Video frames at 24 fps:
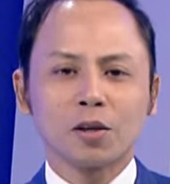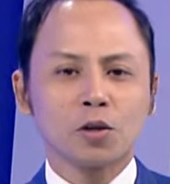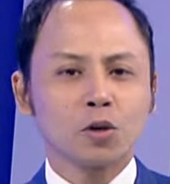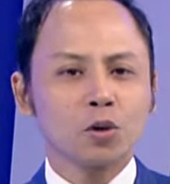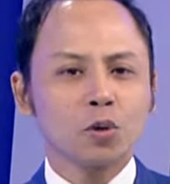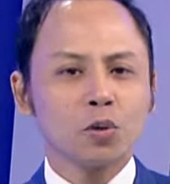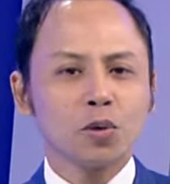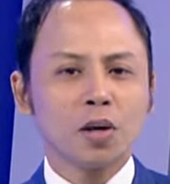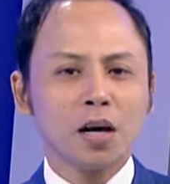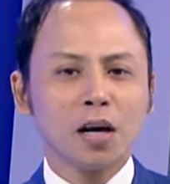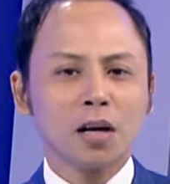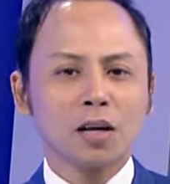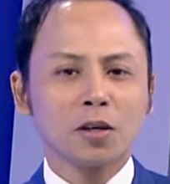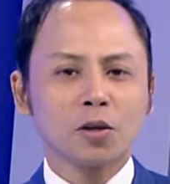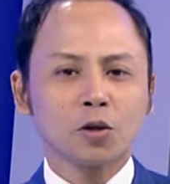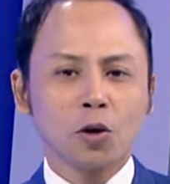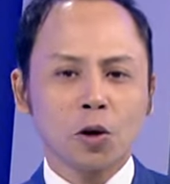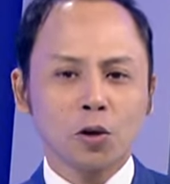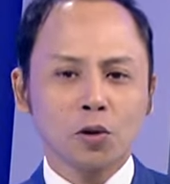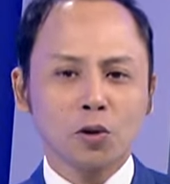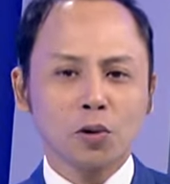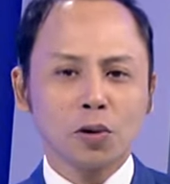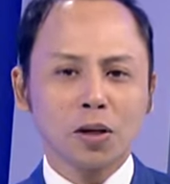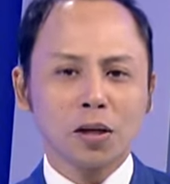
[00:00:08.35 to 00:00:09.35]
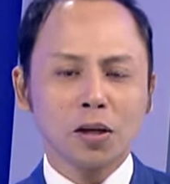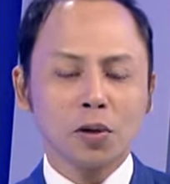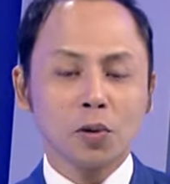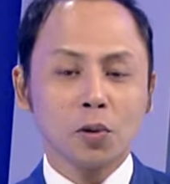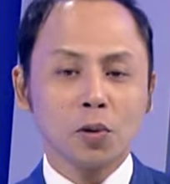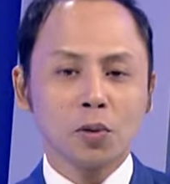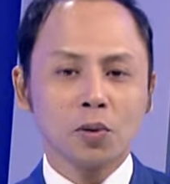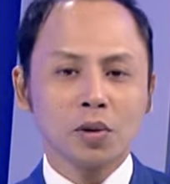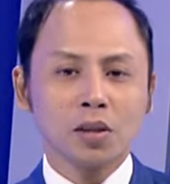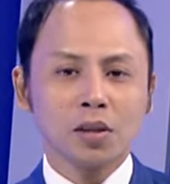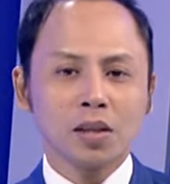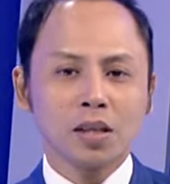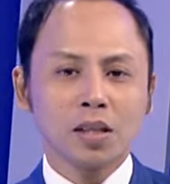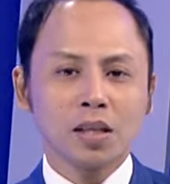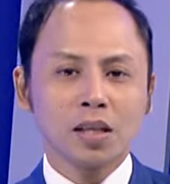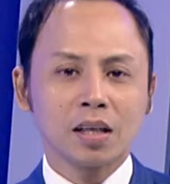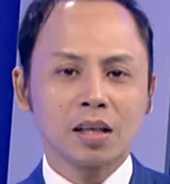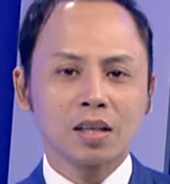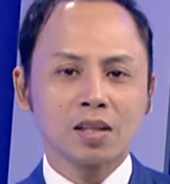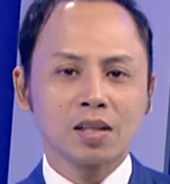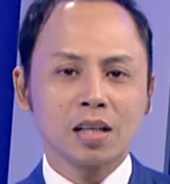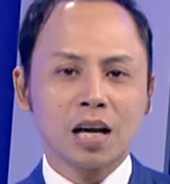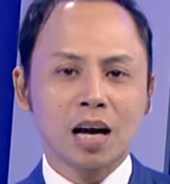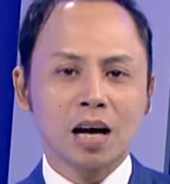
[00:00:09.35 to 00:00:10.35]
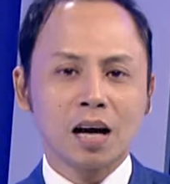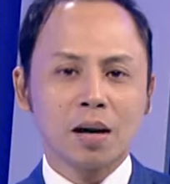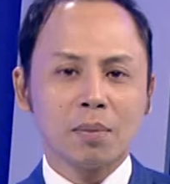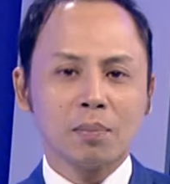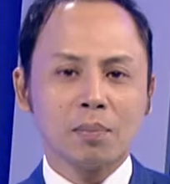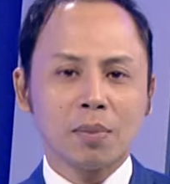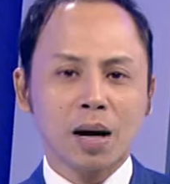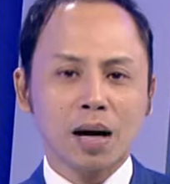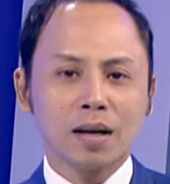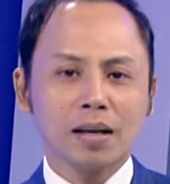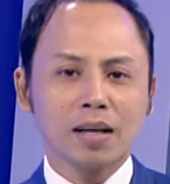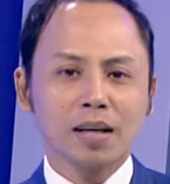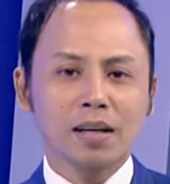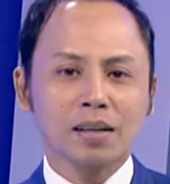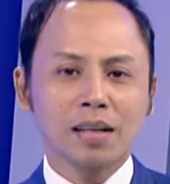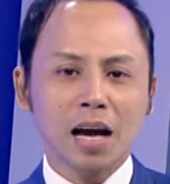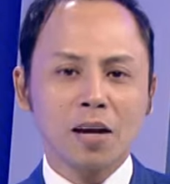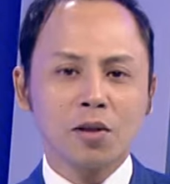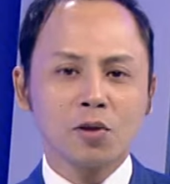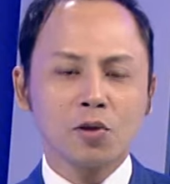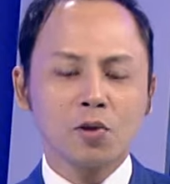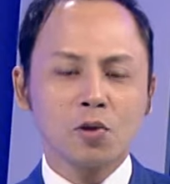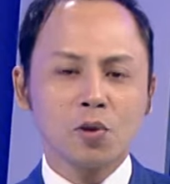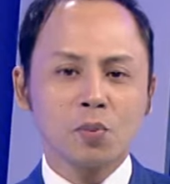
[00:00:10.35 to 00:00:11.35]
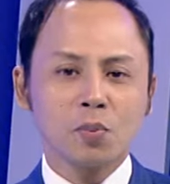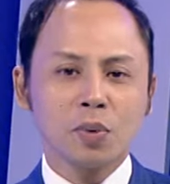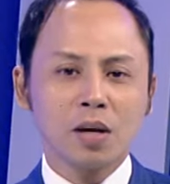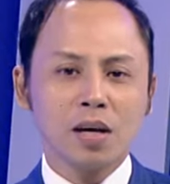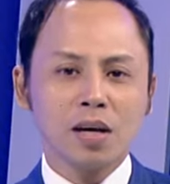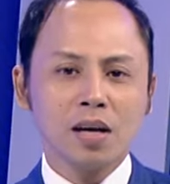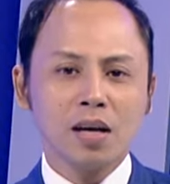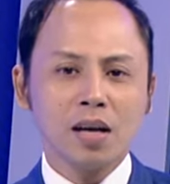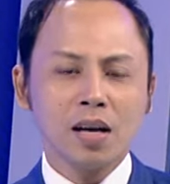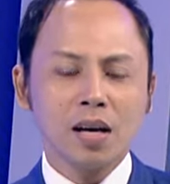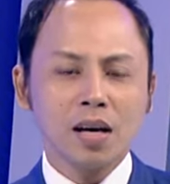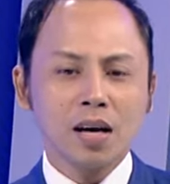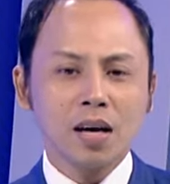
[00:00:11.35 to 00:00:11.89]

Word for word: সুধা সদনে অতিথিদের চা পানের দায়িত্ব পেয়ে